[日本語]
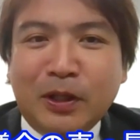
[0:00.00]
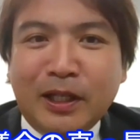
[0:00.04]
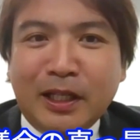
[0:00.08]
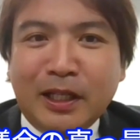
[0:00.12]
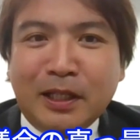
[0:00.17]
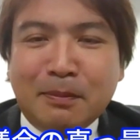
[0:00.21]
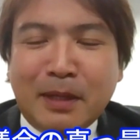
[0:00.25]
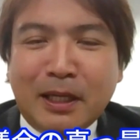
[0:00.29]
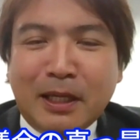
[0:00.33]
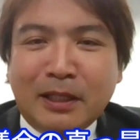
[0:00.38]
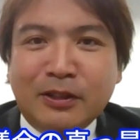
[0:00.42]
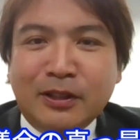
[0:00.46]

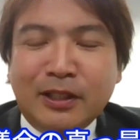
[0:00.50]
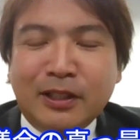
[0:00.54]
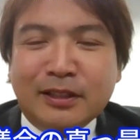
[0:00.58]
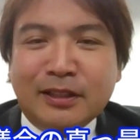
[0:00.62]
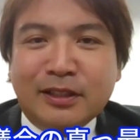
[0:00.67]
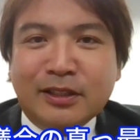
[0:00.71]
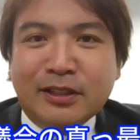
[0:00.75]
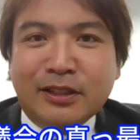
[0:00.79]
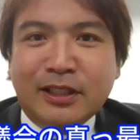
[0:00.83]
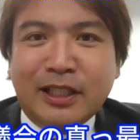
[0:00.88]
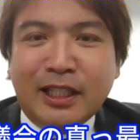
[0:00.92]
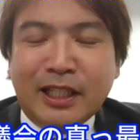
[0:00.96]
今、9
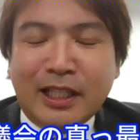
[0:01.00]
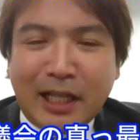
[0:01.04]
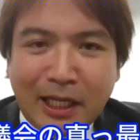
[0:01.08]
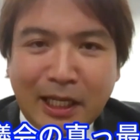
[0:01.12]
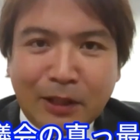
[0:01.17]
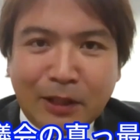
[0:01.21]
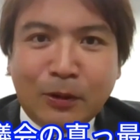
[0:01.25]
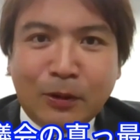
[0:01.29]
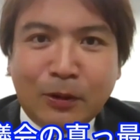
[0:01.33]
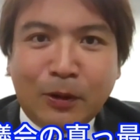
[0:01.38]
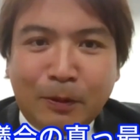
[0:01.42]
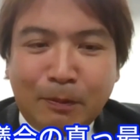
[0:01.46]
月議会
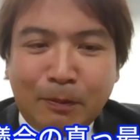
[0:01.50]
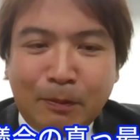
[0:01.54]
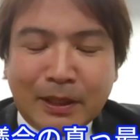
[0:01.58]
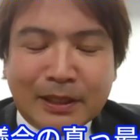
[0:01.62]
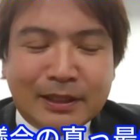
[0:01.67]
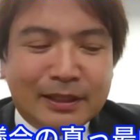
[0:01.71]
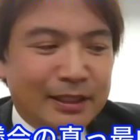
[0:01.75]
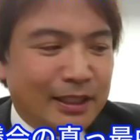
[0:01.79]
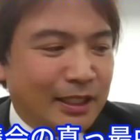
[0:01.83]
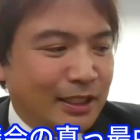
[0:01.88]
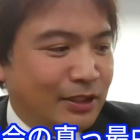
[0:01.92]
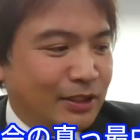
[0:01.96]
の真っ
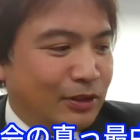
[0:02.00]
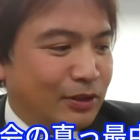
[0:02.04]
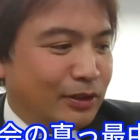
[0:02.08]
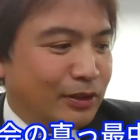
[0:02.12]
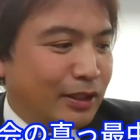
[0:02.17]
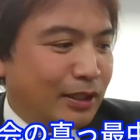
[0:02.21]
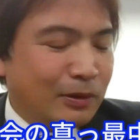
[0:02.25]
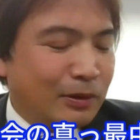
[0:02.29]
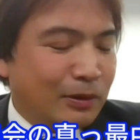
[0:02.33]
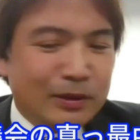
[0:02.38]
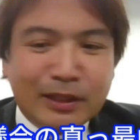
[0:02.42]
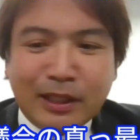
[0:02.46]
最中
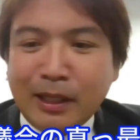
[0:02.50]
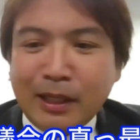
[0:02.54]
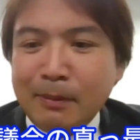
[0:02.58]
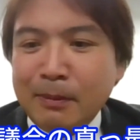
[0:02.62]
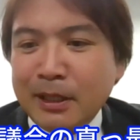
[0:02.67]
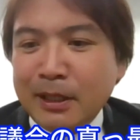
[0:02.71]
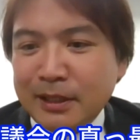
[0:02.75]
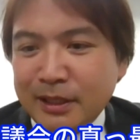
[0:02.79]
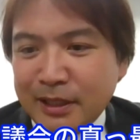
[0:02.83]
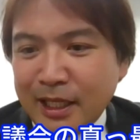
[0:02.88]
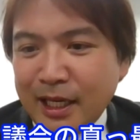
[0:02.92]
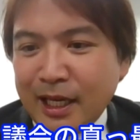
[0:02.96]
でござい
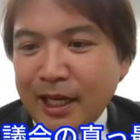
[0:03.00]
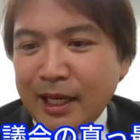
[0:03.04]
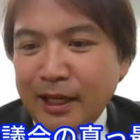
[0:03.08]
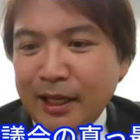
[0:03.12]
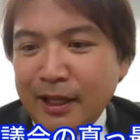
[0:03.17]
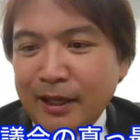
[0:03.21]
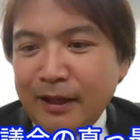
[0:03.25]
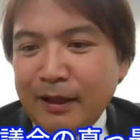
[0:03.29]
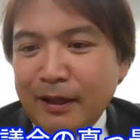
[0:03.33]
まして、